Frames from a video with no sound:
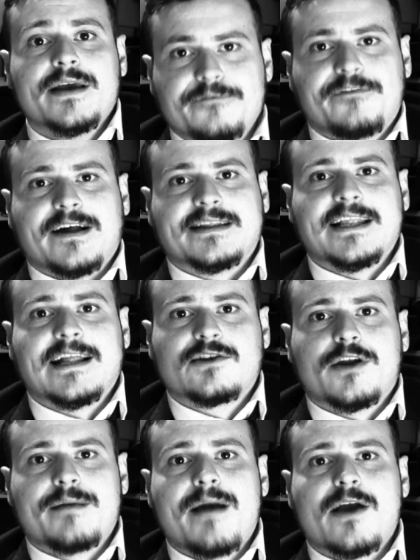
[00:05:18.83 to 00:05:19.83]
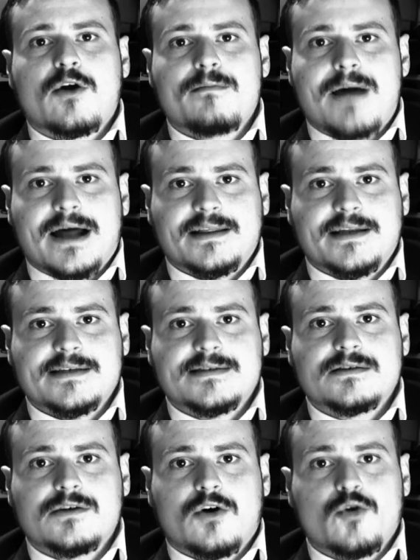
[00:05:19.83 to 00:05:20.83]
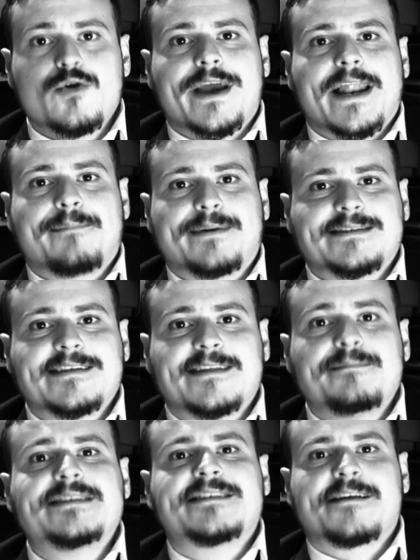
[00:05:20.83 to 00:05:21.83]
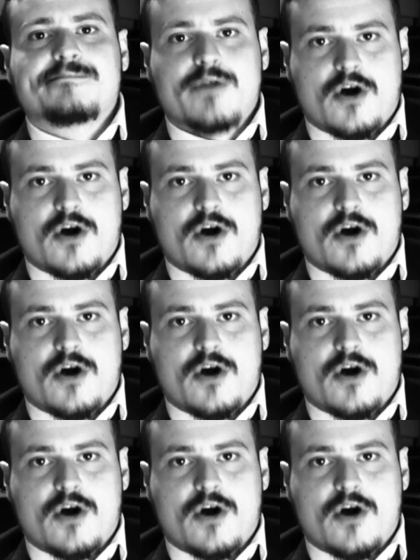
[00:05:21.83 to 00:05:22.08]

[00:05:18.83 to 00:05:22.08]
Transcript: Infatti l'attore Michael Madness, colui che rappresenta Mr.